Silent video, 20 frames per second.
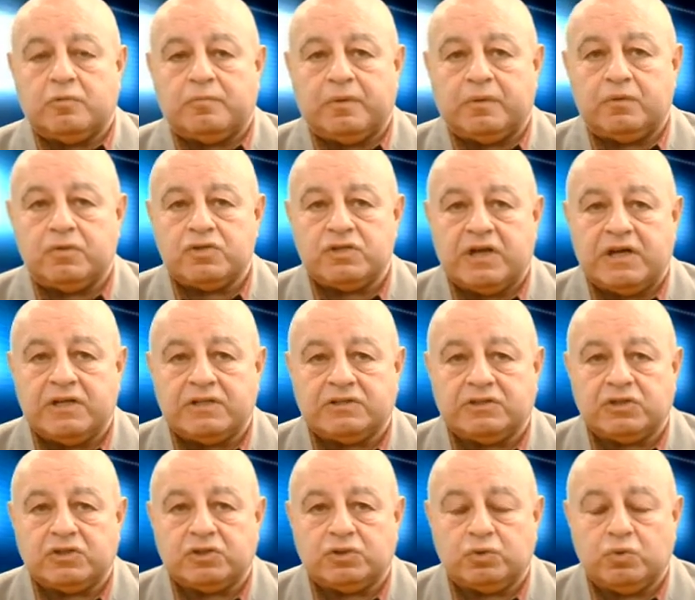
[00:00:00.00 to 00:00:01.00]
то
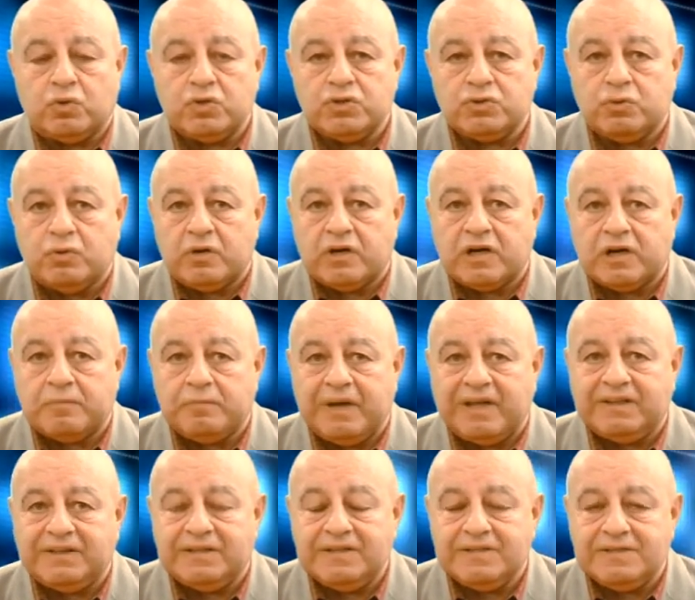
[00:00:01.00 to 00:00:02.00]
получается
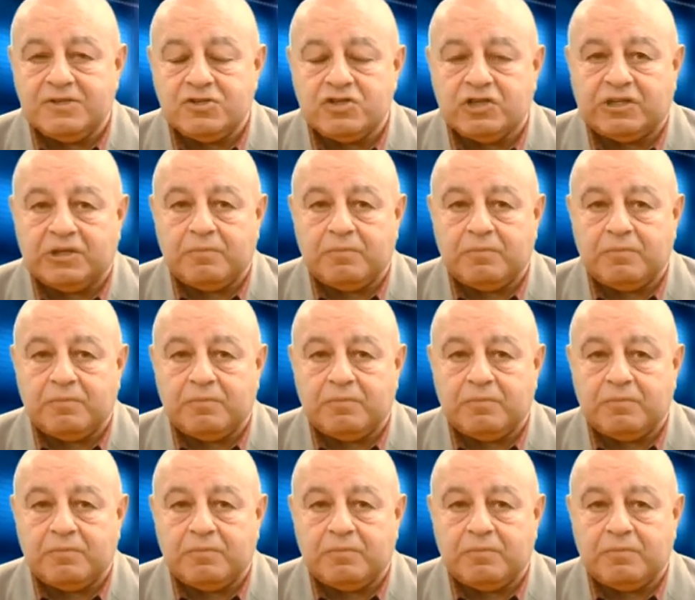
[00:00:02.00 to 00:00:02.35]
145 тысяч.